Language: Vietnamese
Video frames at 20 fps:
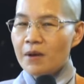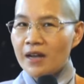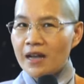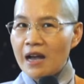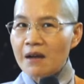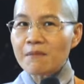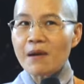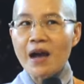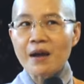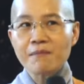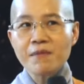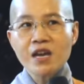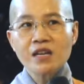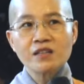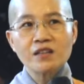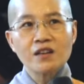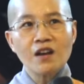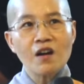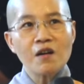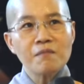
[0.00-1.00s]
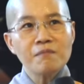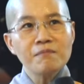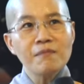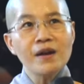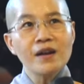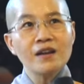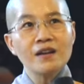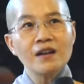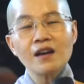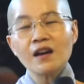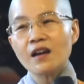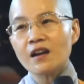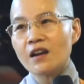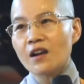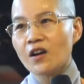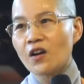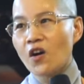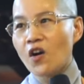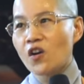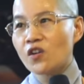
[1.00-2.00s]
mà các bạn biết rồi đó mình á,
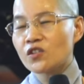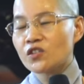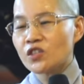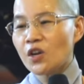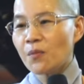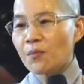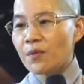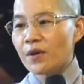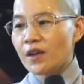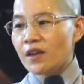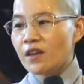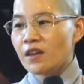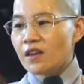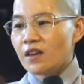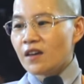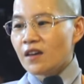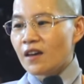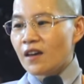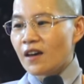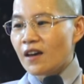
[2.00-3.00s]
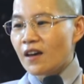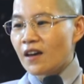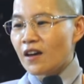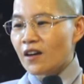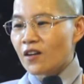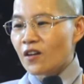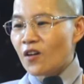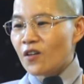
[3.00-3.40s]
là còn trong cái à,